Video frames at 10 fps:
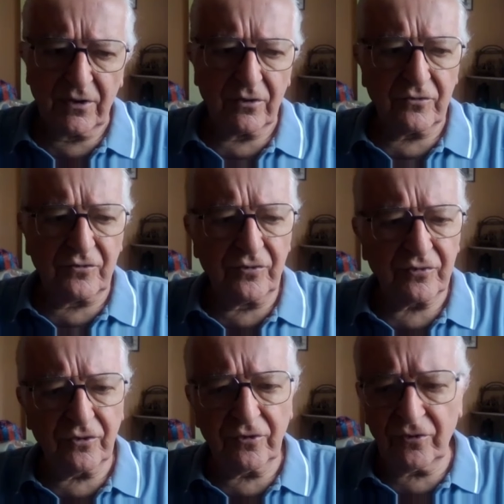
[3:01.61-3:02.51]

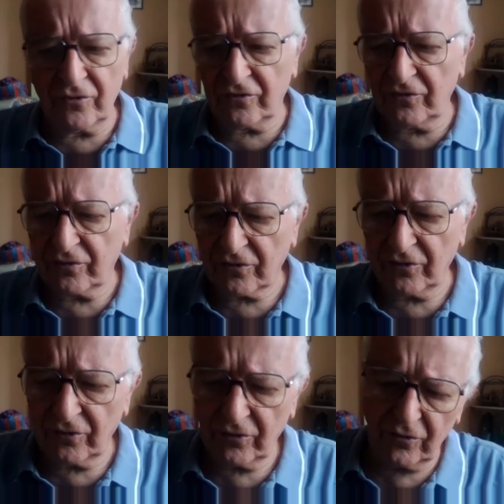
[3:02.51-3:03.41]
Jusque,
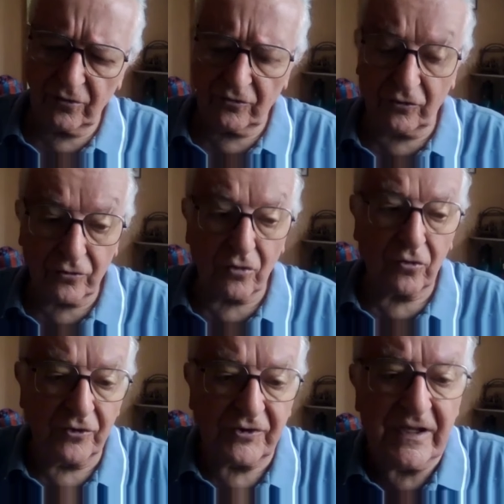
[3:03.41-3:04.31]
jusqu'au
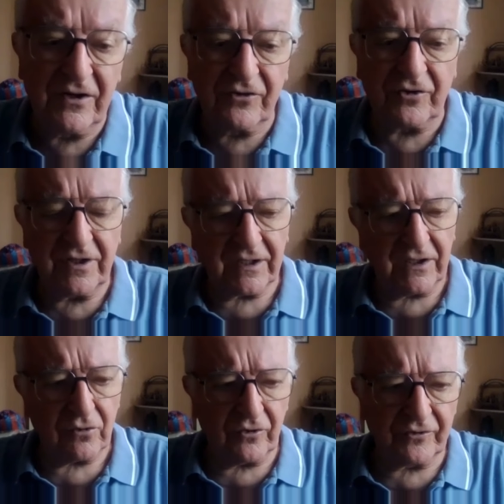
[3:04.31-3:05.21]
concile, je
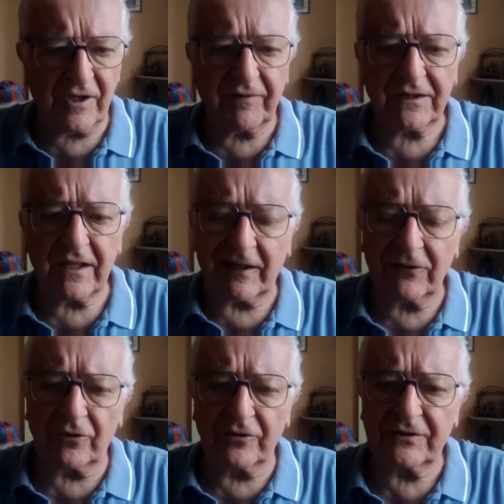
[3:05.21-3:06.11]
dirais, au concile
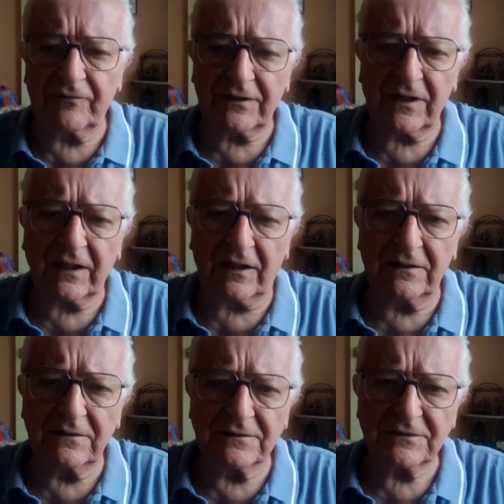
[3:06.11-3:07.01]
Vatican,
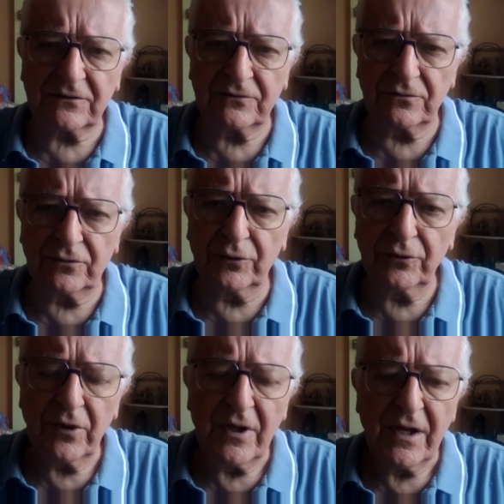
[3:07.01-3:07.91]
Vatican II,
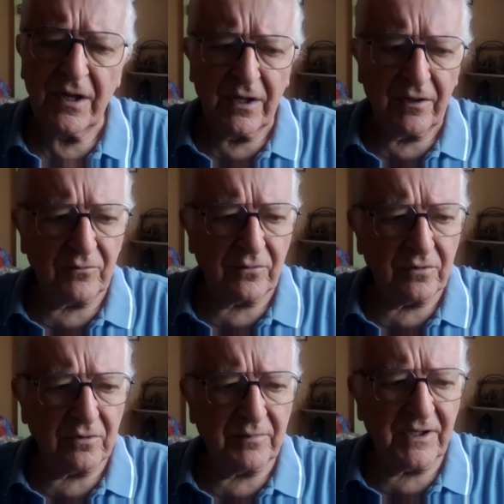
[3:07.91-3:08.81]

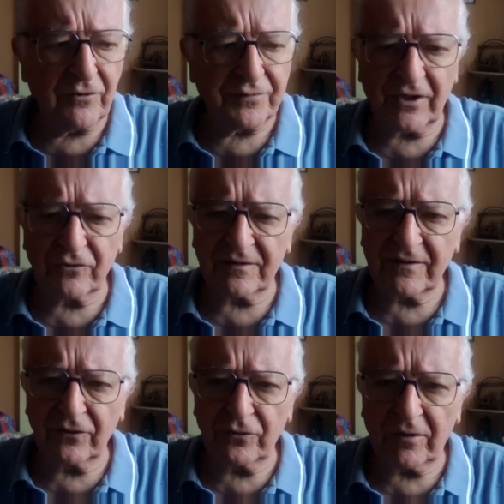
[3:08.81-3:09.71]
de
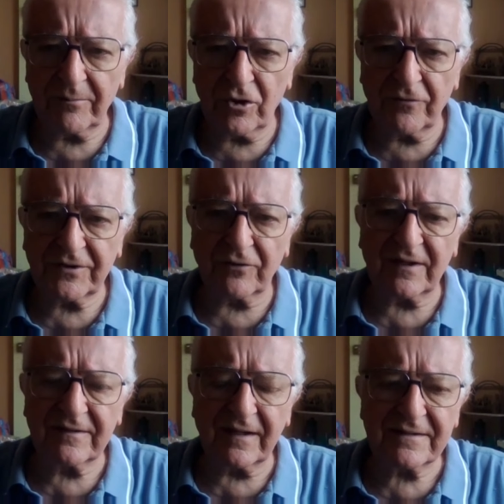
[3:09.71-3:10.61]
1962 à
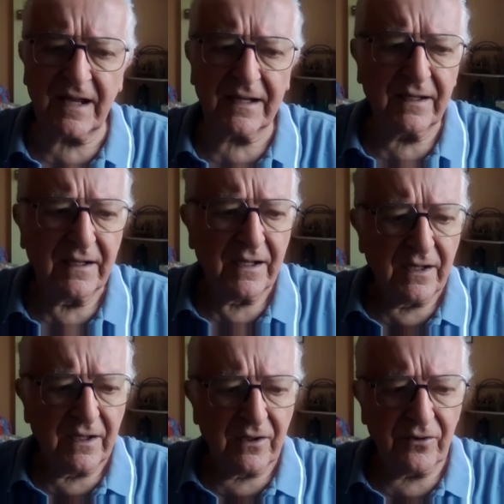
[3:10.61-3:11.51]
1965,
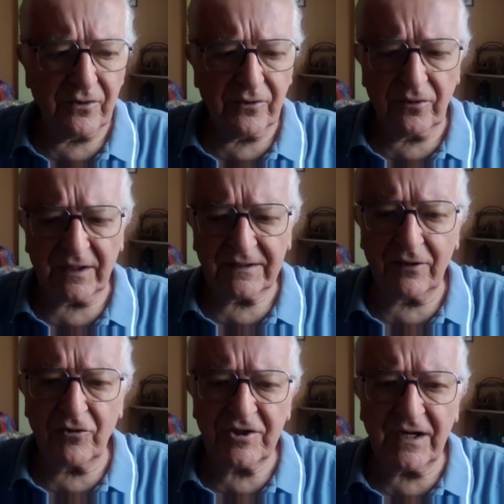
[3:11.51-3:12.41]
la
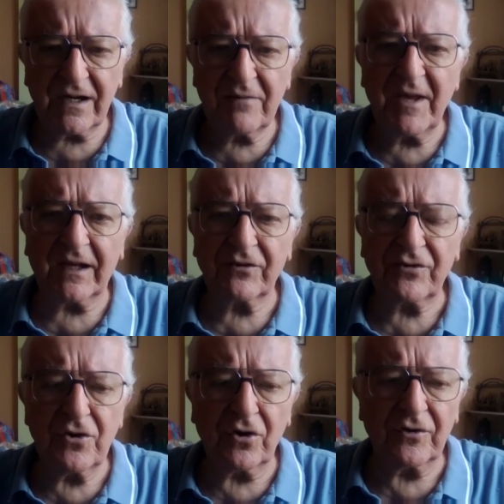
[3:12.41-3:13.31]
théologie de la
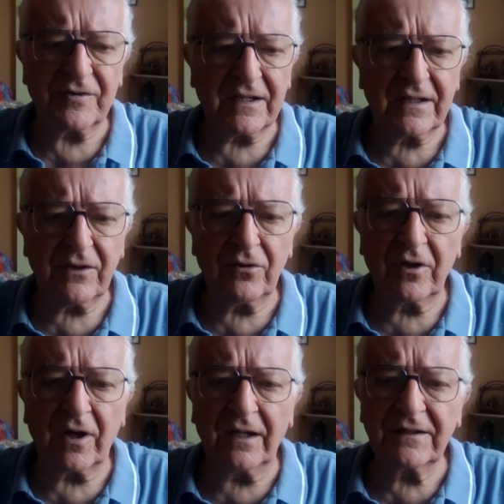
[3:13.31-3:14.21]
libération, c'était
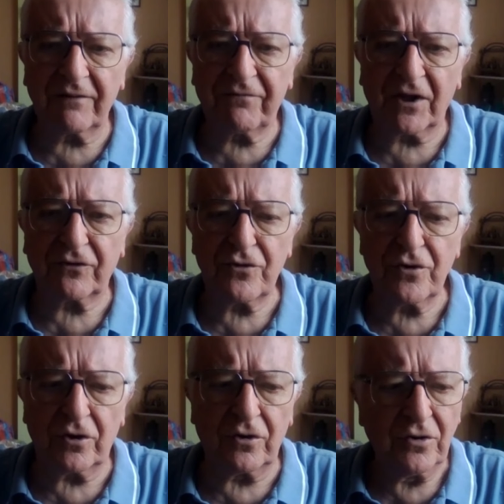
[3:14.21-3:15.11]
une grande
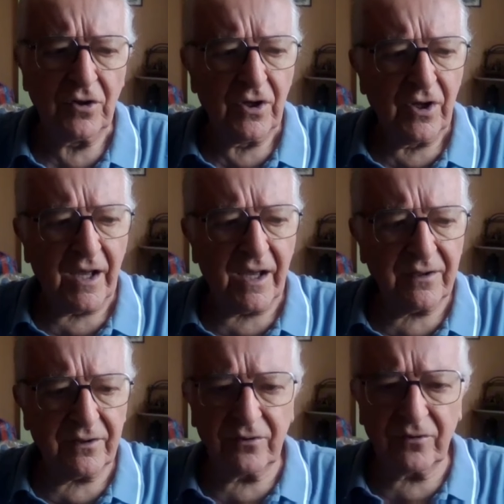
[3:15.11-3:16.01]
réflexion Hein,
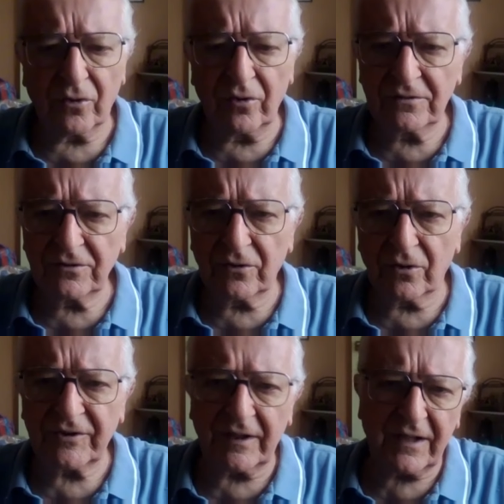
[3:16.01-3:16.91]
de, gros, de
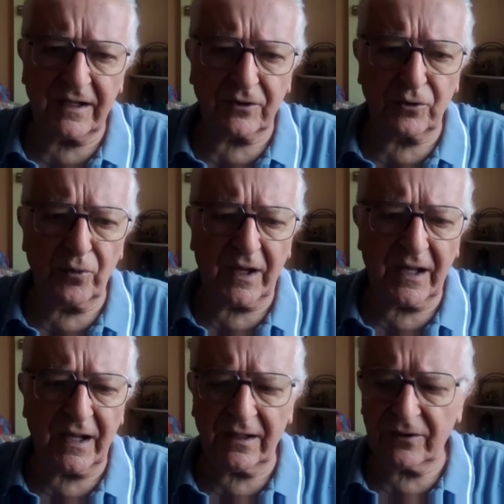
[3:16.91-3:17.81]
gros
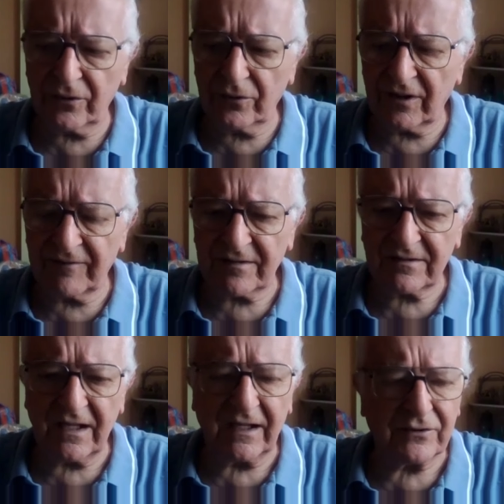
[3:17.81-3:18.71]
intellectuels,
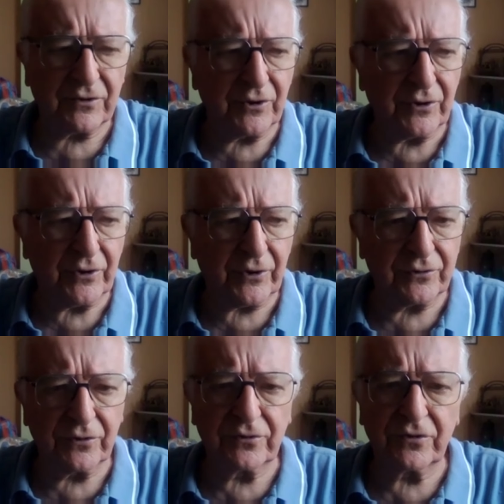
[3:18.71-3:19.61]
d'investigateurs,
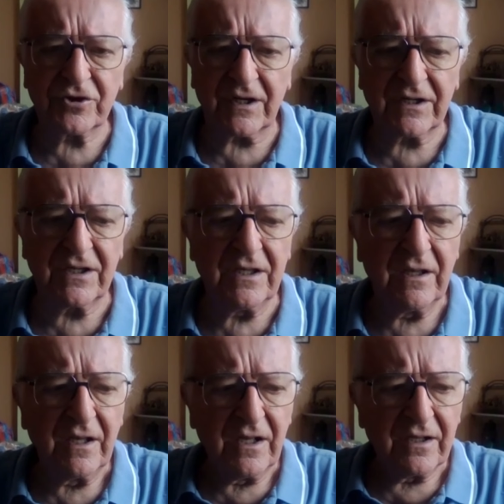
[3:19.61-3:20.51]
de, gens
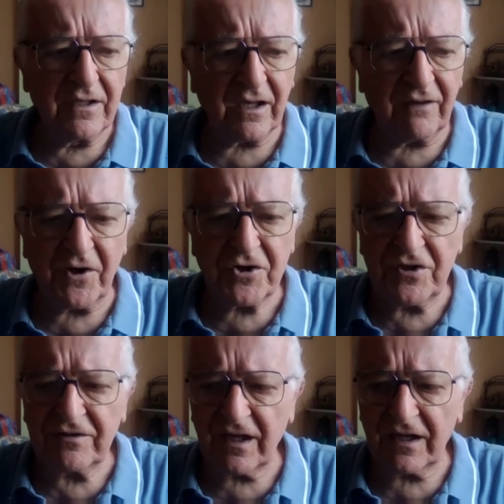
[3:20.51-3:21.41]
qui,
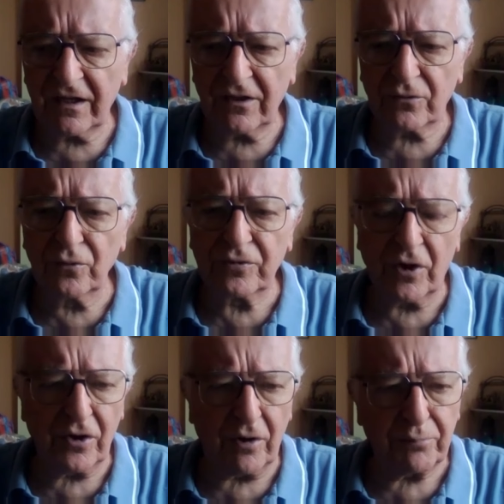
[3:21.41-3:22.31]
réfléchissaient tout
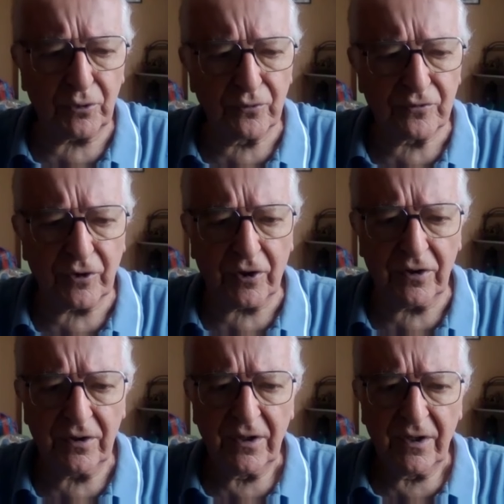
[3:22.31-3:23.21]
seuls, un peu tout
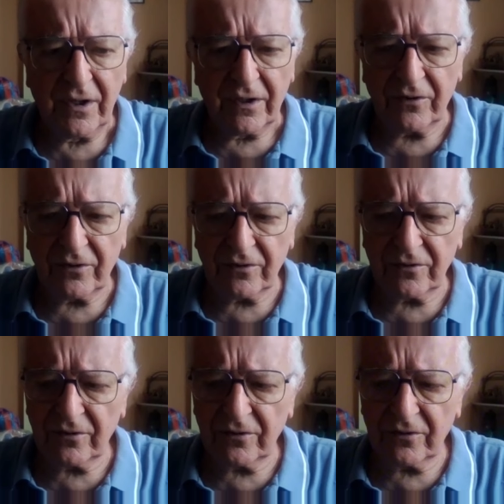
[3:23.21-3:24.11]
seuls,
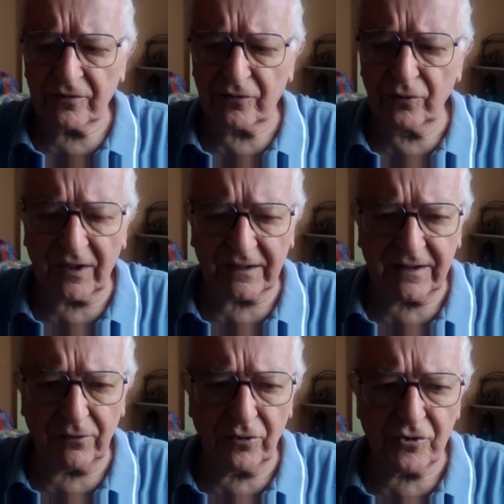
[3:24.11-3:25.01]
euh, sur la
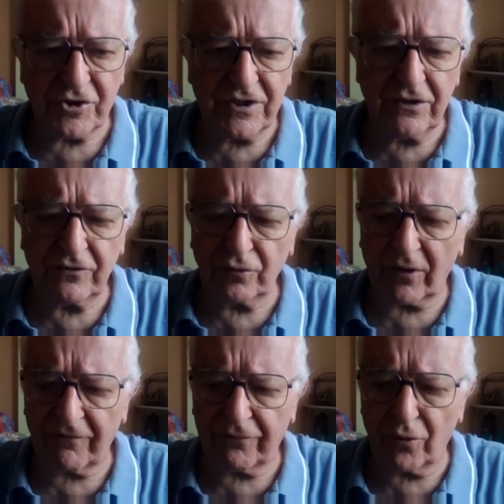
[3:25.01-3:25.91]
théologie,
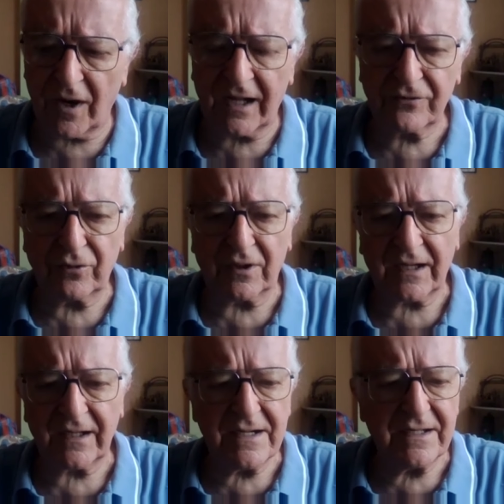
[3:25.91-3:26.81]
sur la foi, sur la
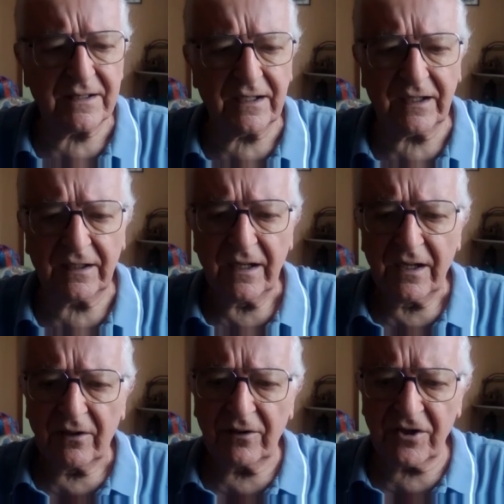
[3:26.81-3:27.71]
réalité
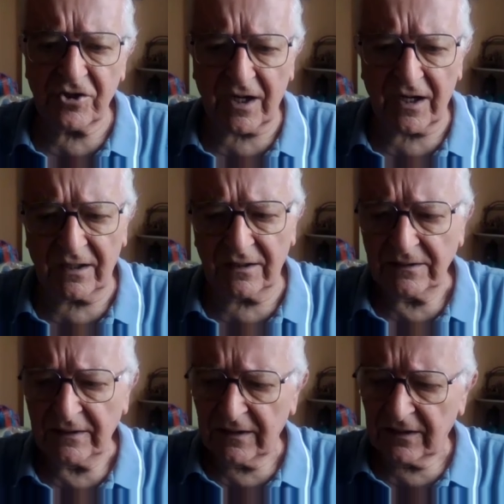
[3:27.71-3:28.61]
des gens
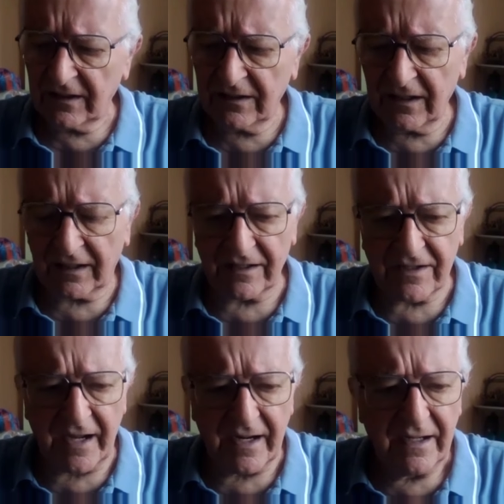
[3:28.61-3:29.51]
et des
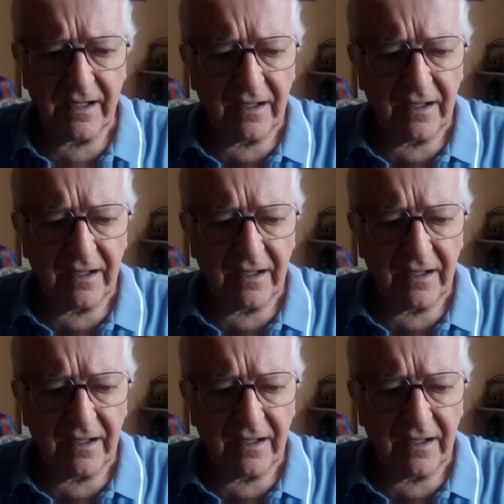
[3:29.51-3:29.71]
chrétiens.